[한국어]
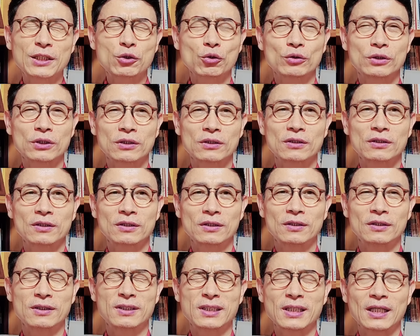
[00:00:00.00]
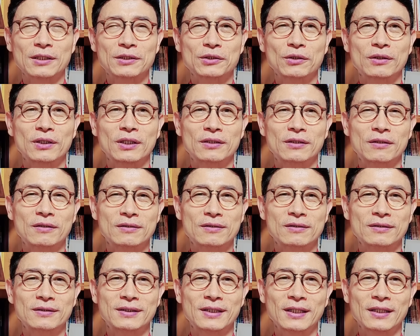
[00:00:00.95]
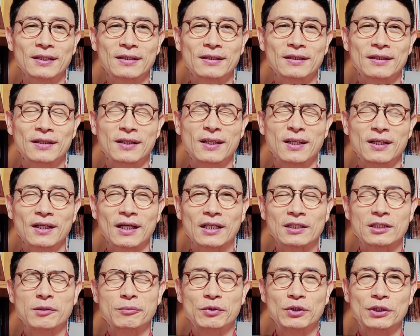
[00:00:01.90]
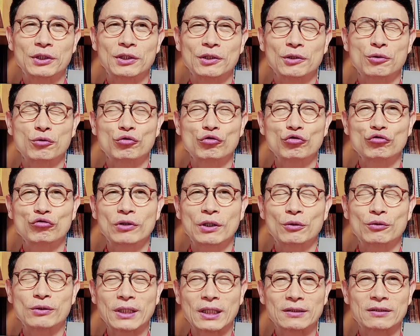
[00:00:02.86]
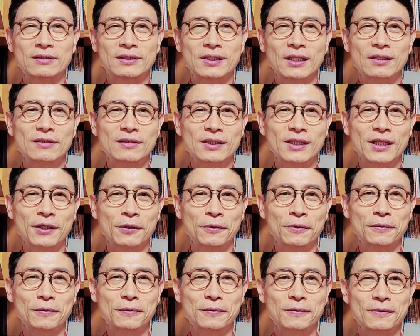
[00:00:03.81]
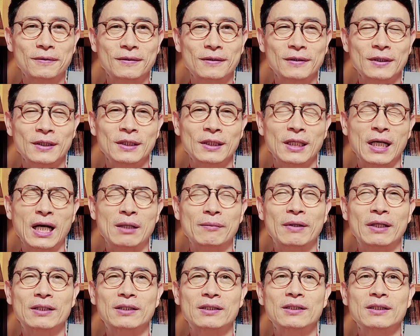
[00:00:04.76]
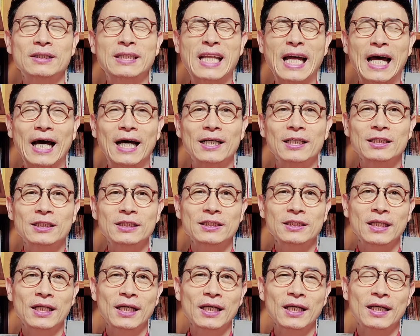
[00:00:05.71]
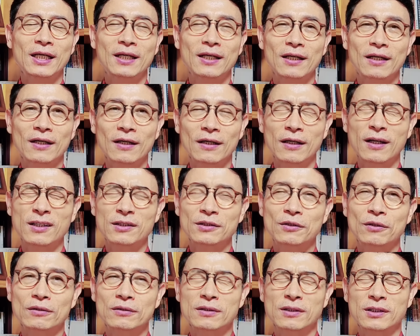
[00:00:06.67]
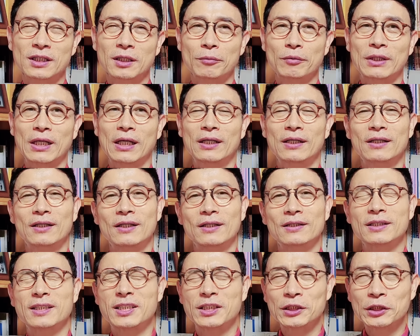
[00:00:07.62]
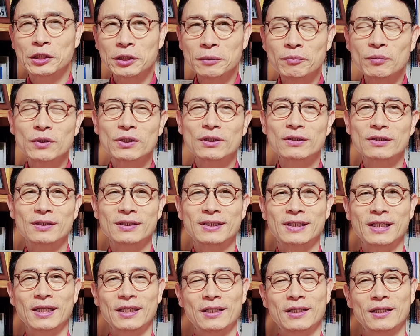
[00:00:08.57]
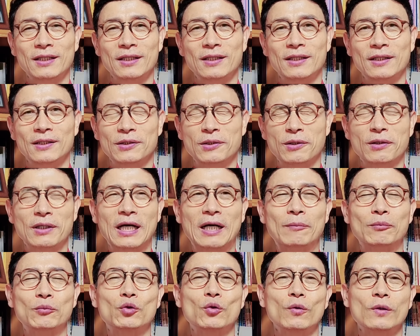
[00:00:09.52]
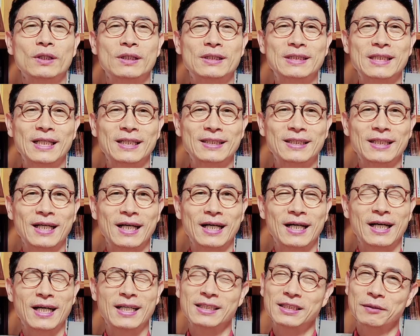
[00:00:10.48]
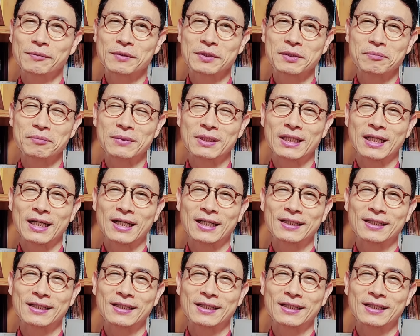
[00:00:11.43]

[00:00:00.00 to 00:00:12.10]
소식을 딱 전해 들었을 때 가슴이 뛰고 훈훈하고 따뜻했는데요. 아마 그 당시에 들었을 때보다 지금 들을 때 더 감동이지 않나 싶습니다.